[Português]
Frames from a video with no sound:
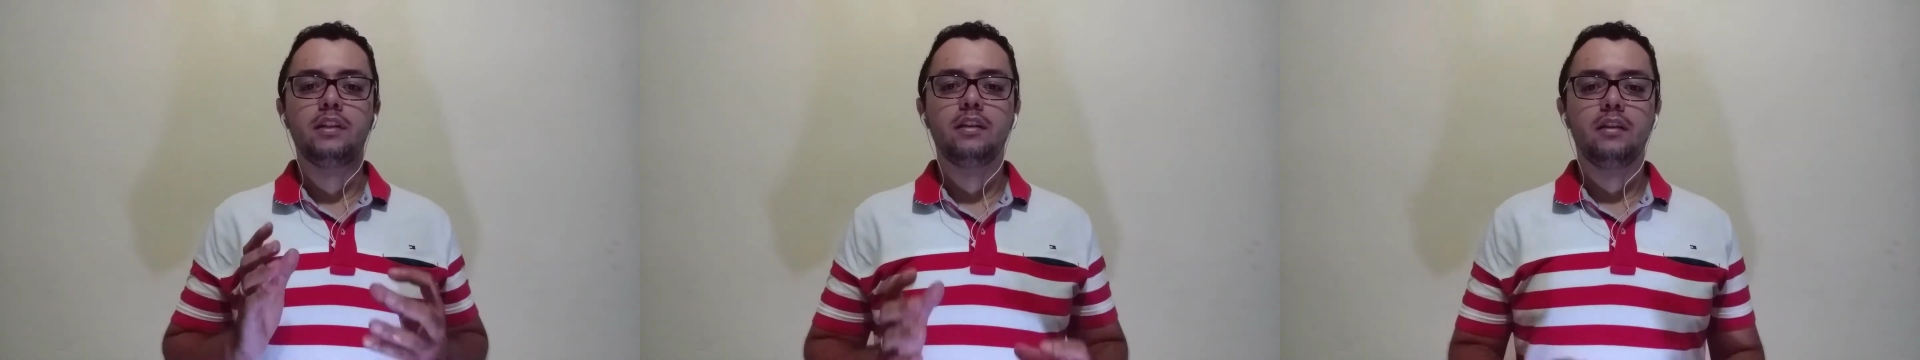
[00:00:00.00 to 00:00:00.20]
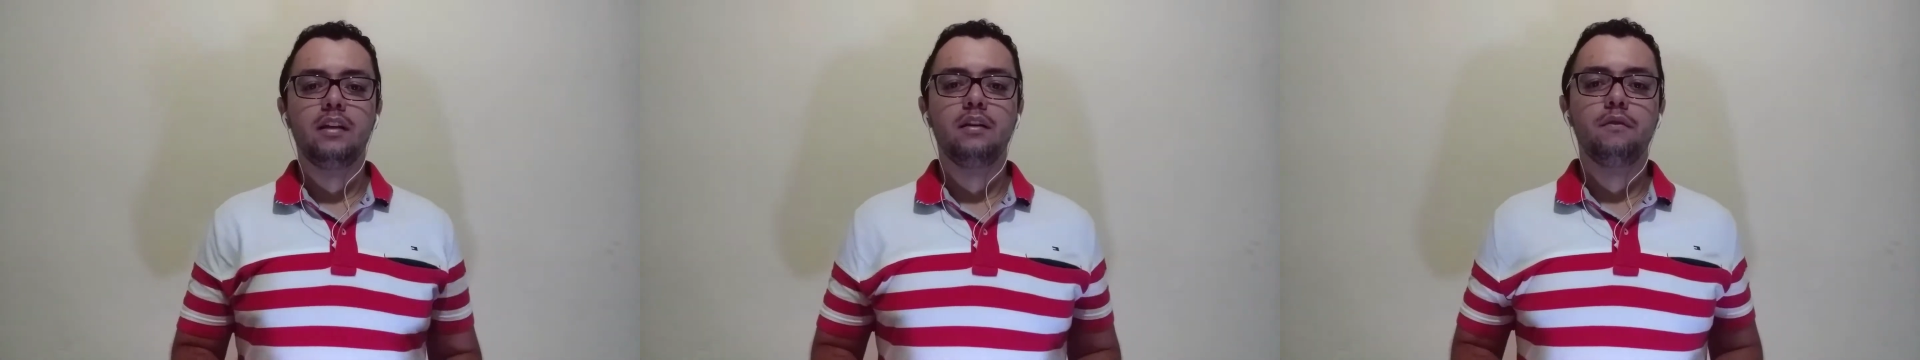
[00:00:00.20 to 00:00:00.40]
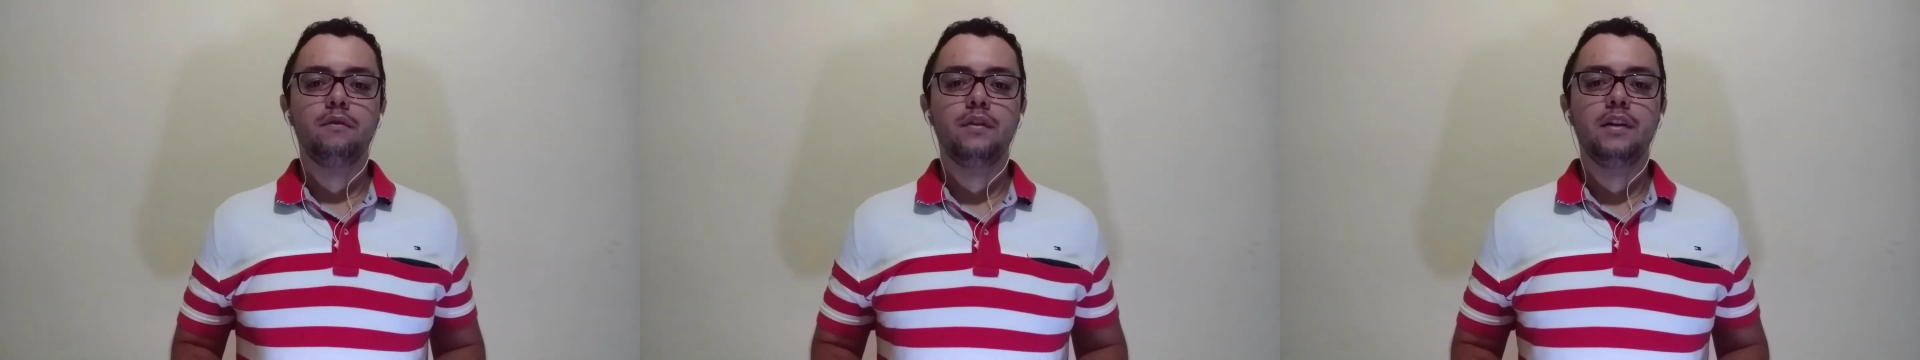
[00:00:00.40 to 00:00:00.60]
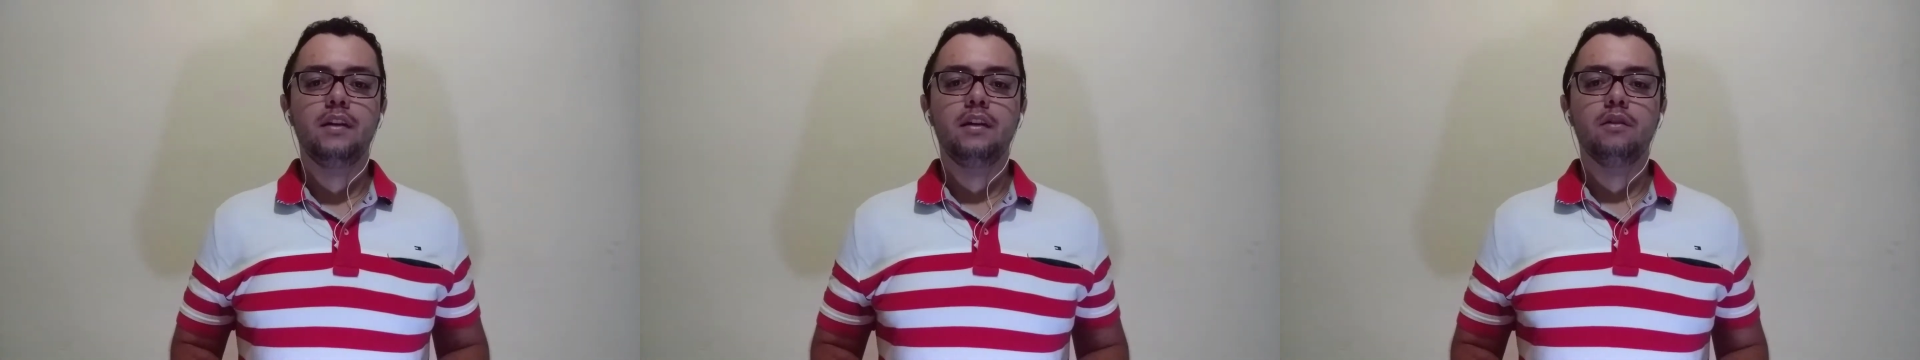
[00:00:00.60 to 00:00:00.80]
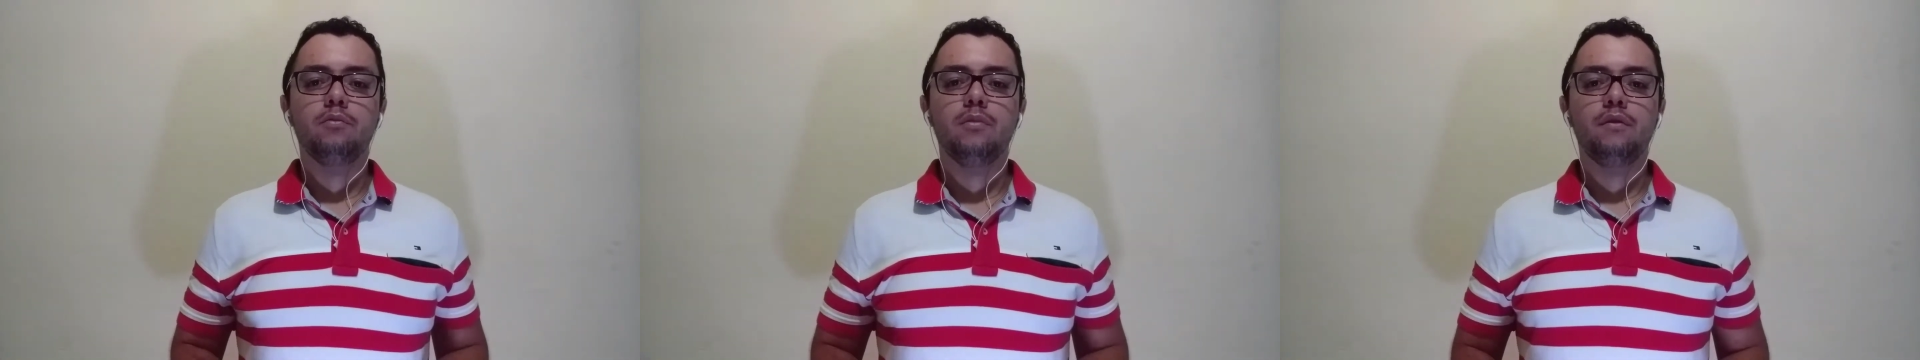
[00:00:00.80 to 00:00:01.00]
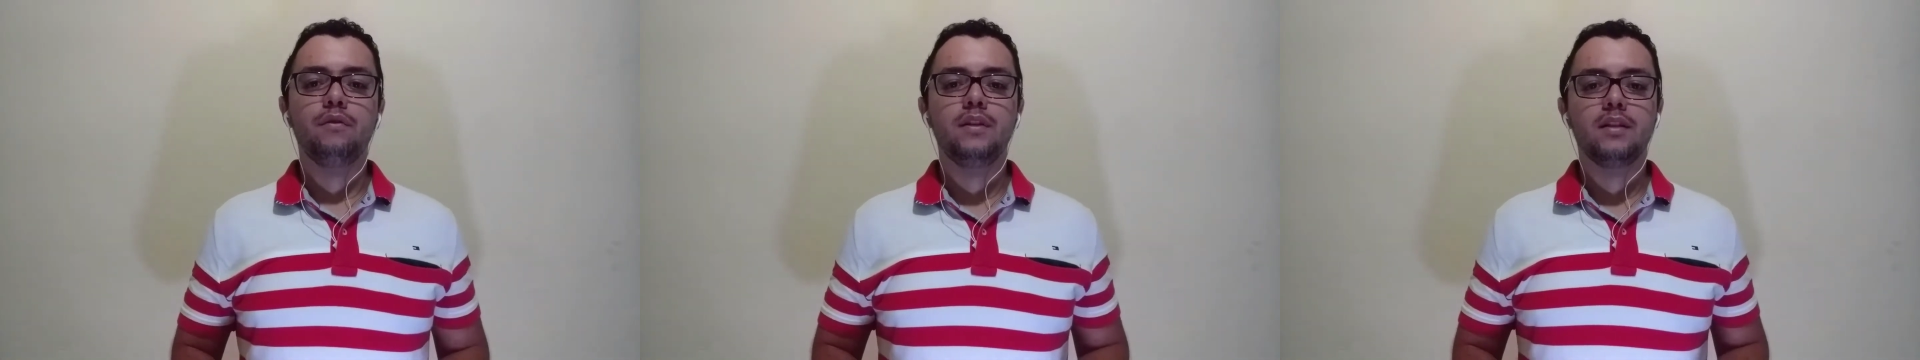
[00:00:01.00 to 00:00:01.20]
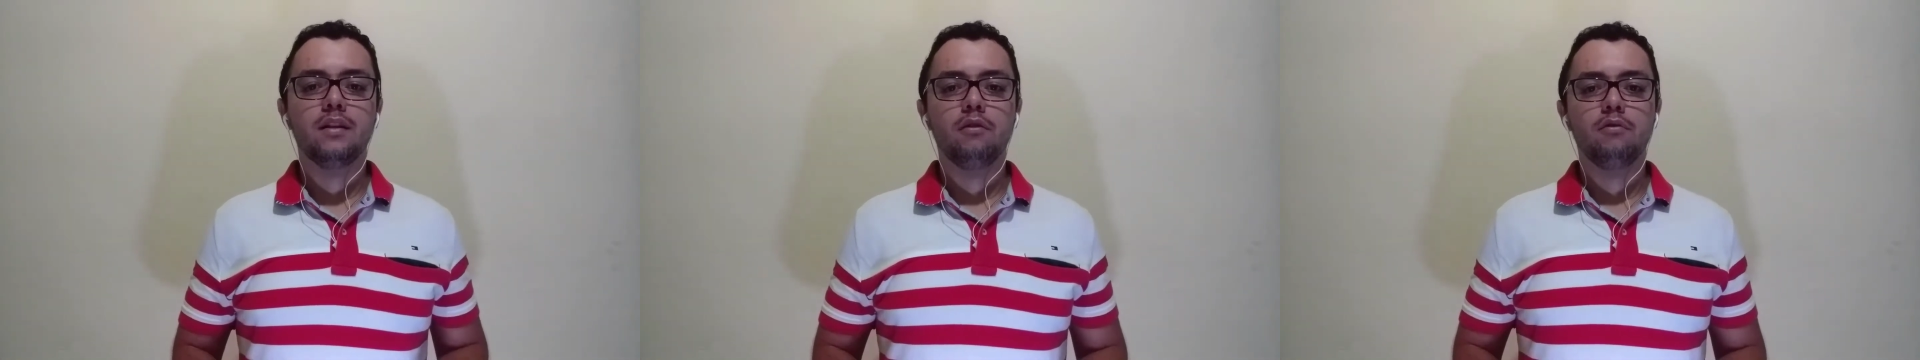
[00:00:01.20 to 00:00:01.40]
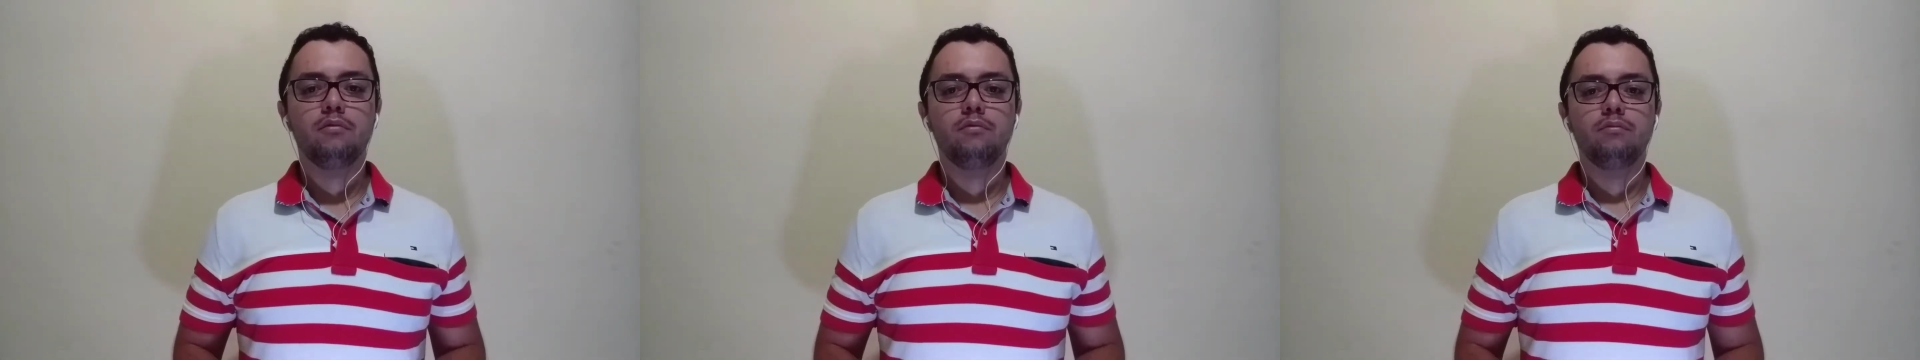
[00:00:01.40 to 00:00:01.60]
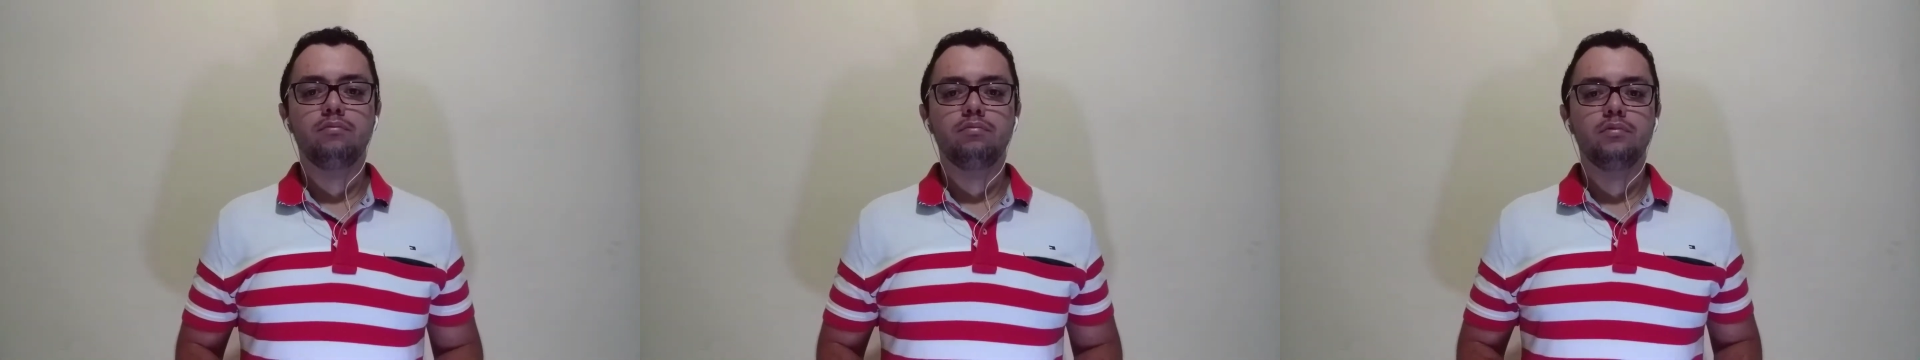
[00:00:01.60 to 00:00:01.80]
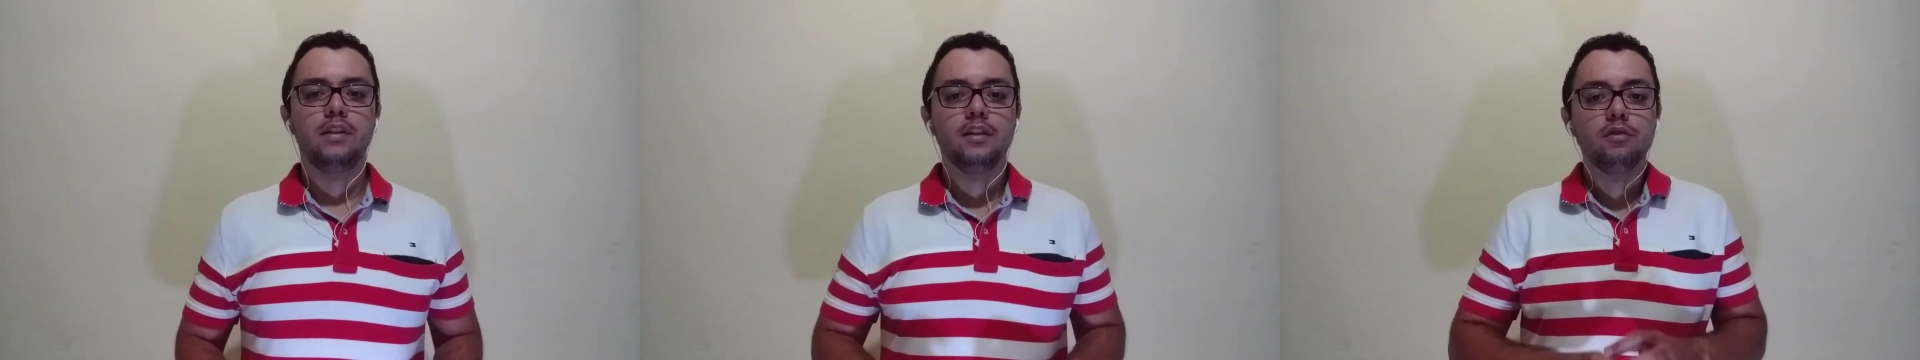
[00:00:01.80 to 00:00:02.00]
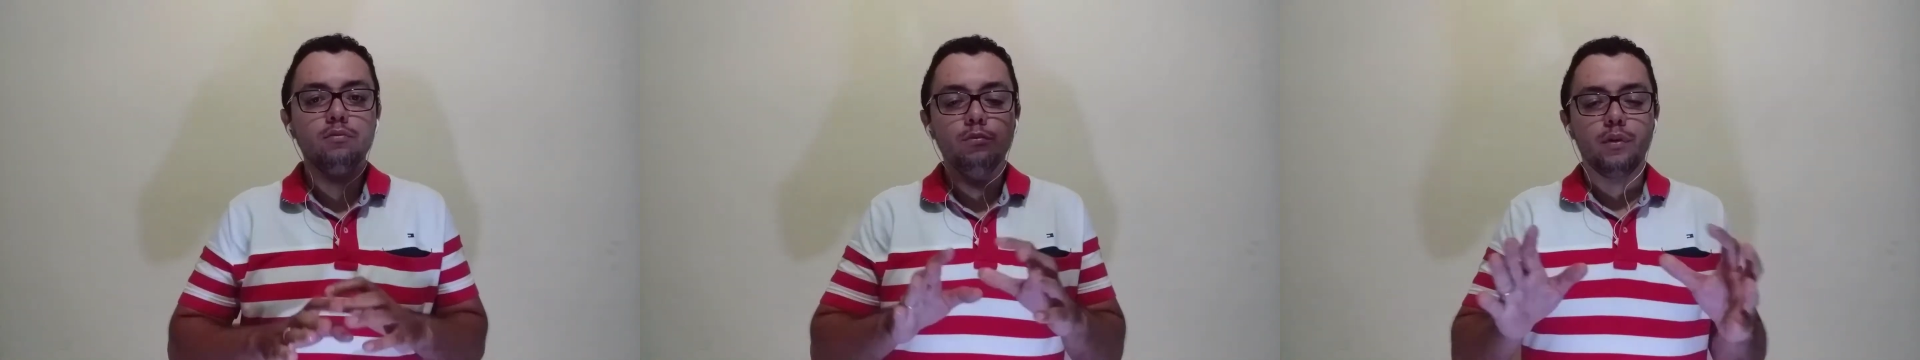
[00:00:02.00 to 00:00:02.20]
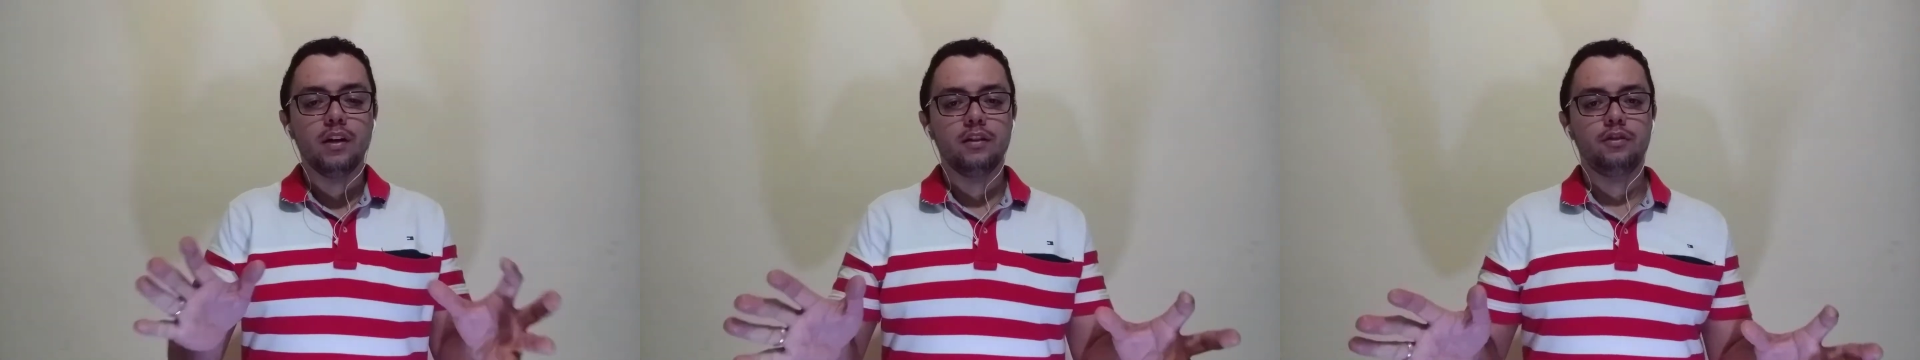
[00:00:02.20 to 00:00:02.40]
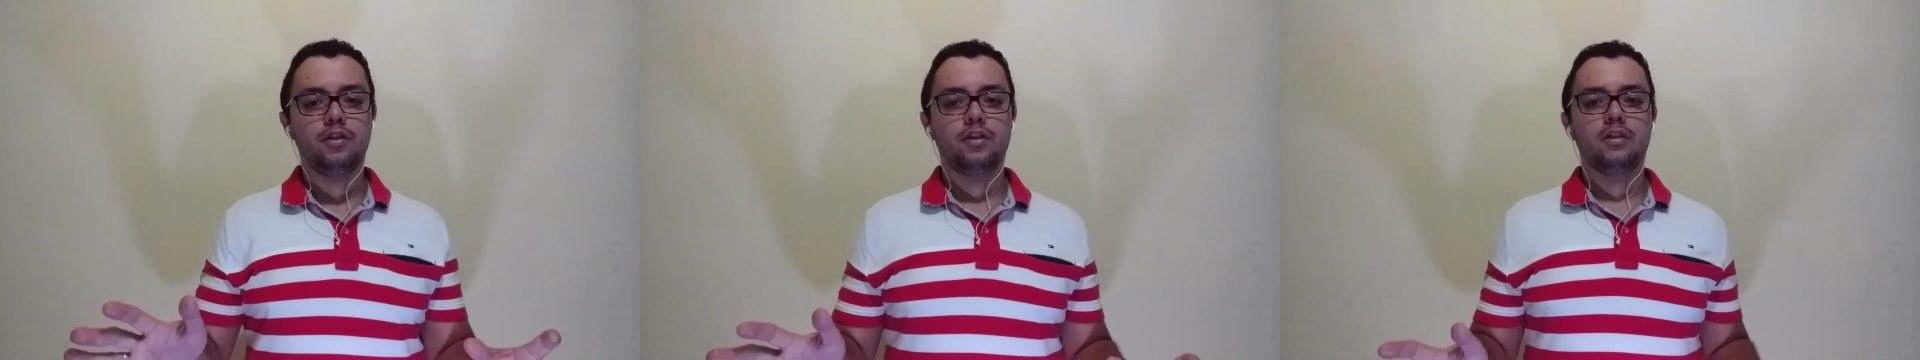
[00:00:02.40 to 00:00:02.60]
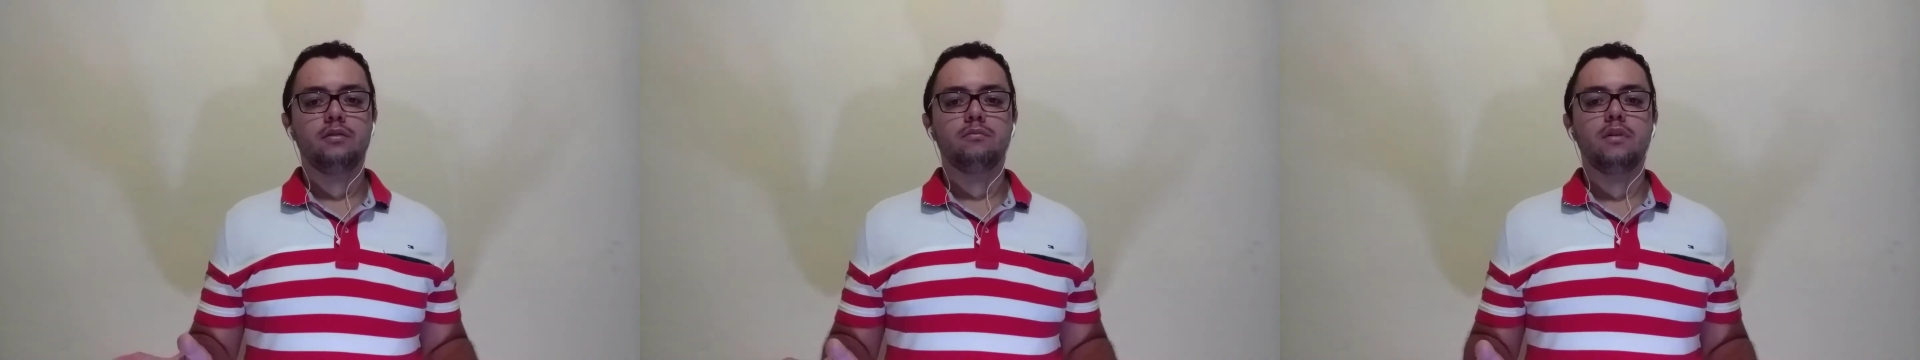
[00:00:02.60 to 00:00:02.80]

que teve uma visão deslumbrante,